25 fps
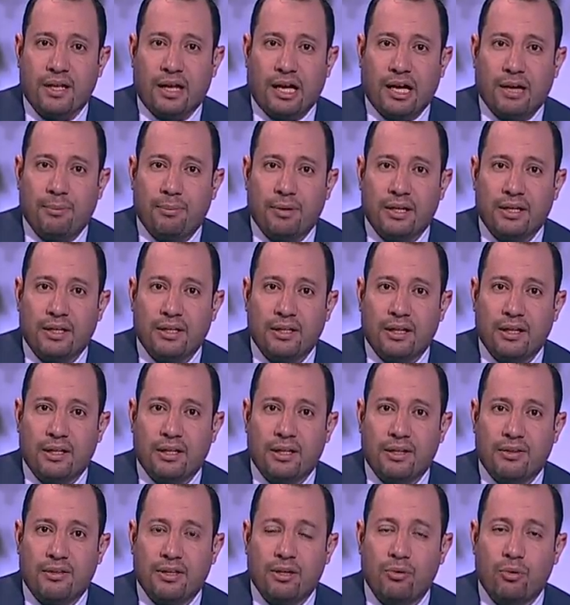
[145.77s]
أخبار
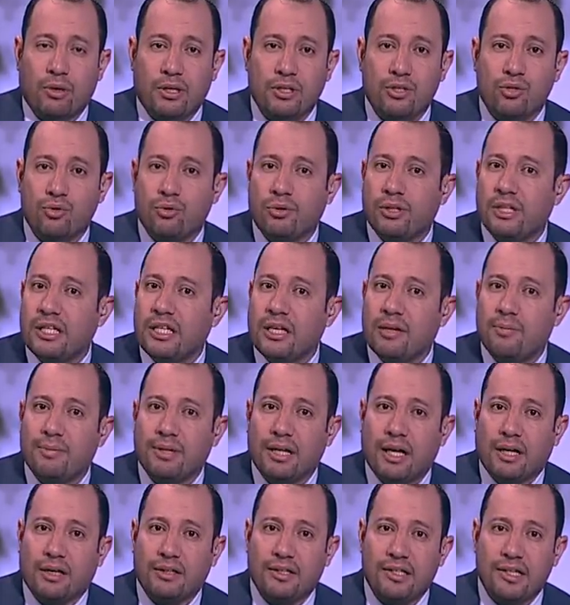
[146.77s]
الثورة السورية
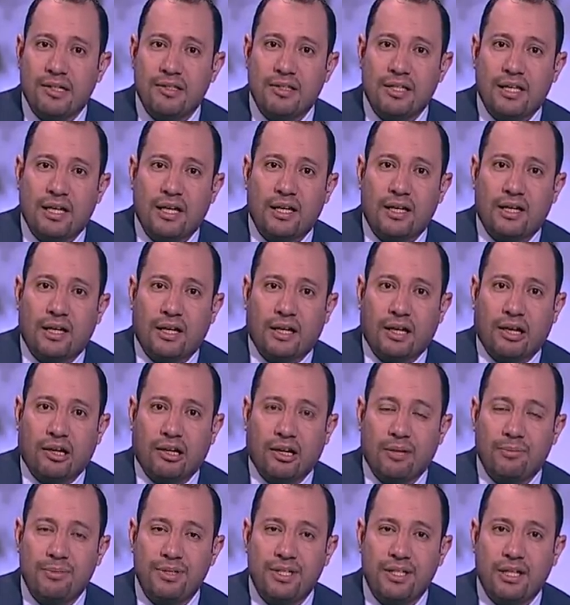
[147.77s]
من أقنيتها
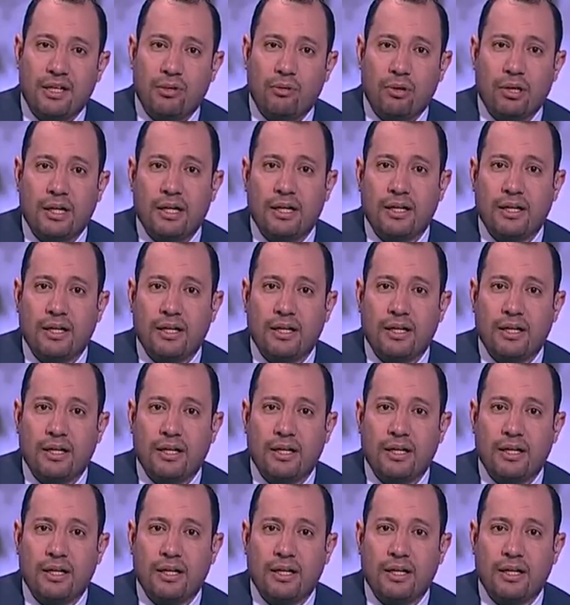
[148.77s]
العربية